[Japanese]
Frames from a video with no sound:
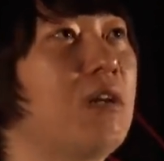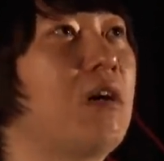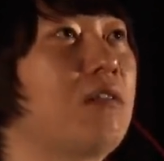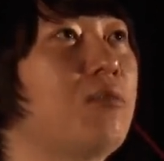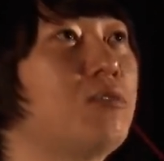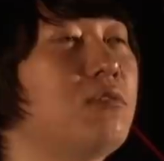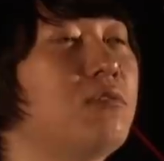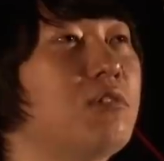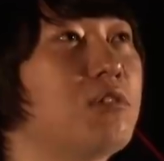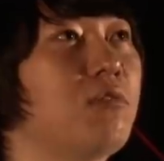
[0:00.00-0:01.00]
だから多
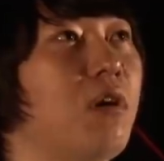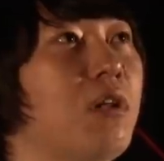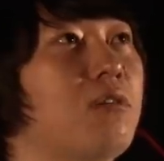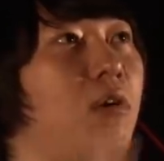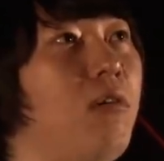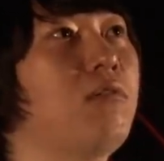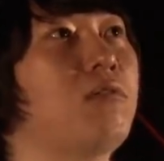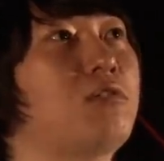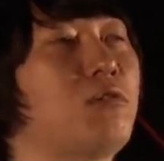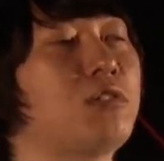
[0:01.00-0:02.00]
分後ろからトーン
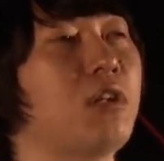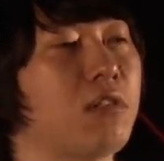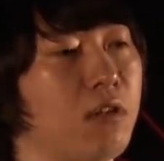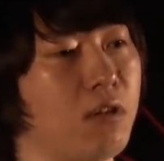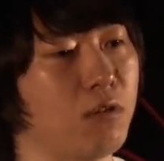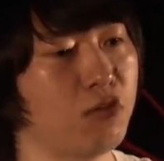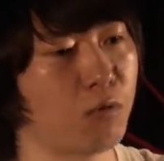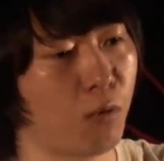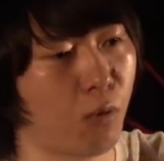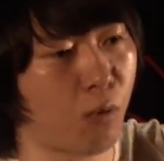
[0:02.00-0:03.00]
と突き落とされて
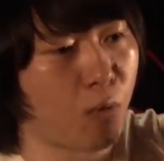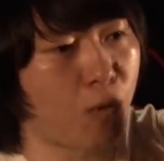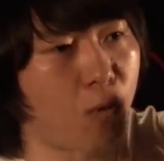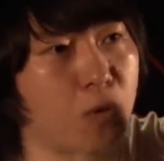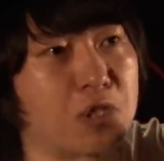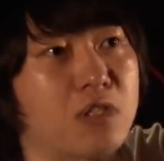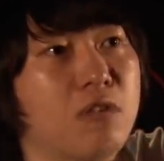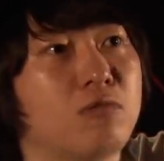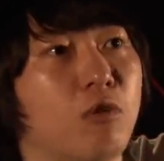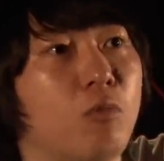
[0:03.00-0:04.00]
こう落ち
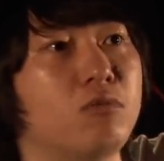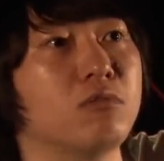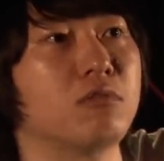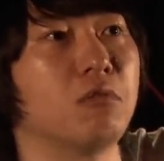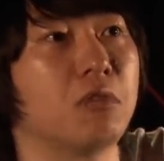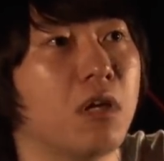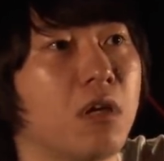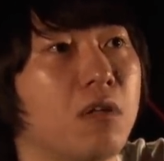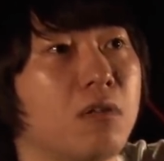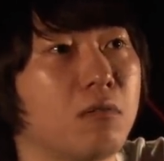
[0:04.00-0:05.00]
てると思うんですよ
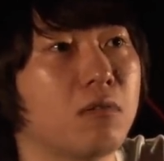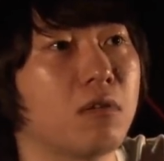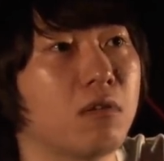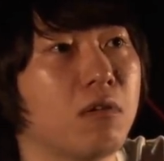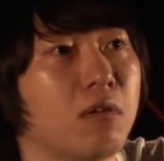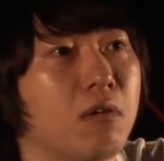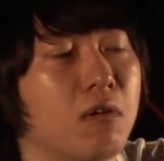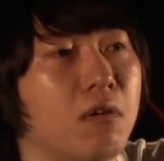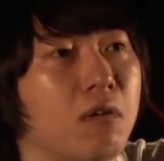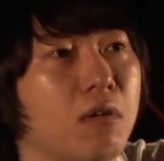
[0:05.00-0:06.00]
ね。
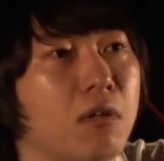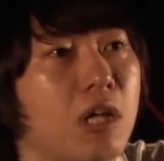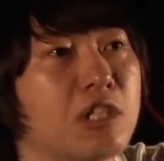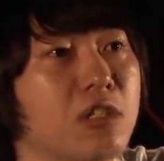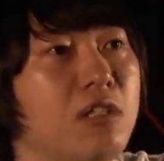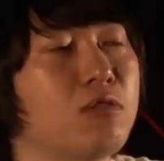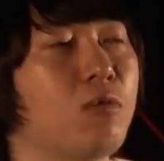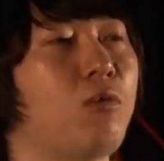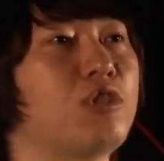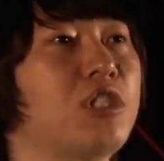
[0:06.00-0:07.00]
確かにそ
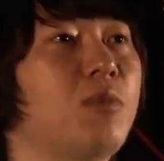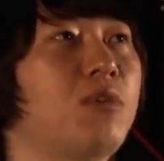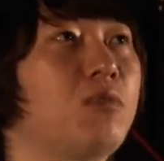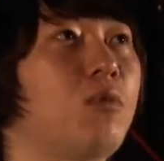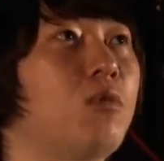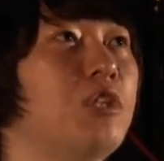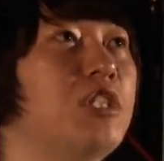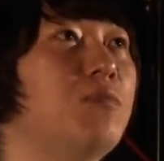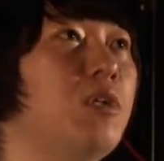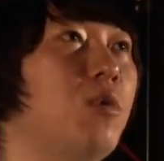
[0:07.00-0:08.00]
の子調べるとい
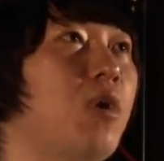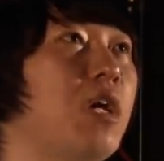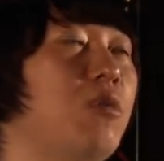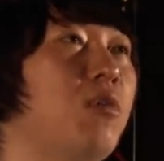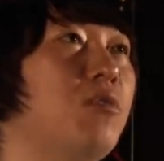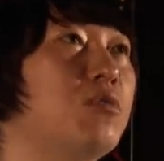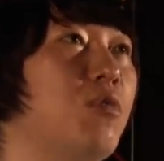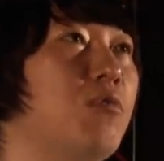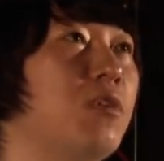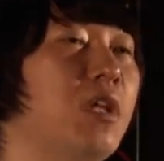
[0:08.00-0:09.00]
じめとかいろいろ
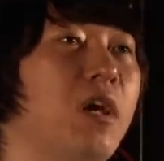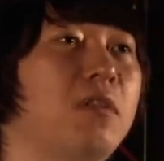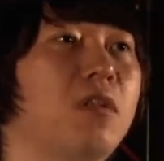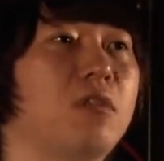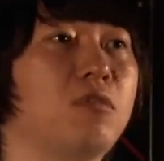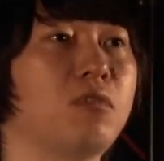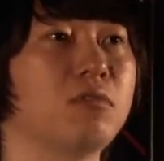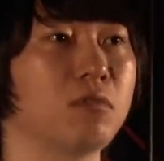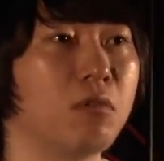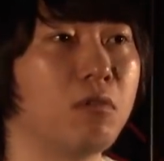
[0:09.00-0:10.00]
そういうので悩んでたって言って
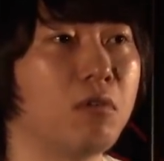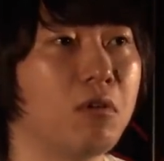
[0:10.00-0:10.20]
るんですよ。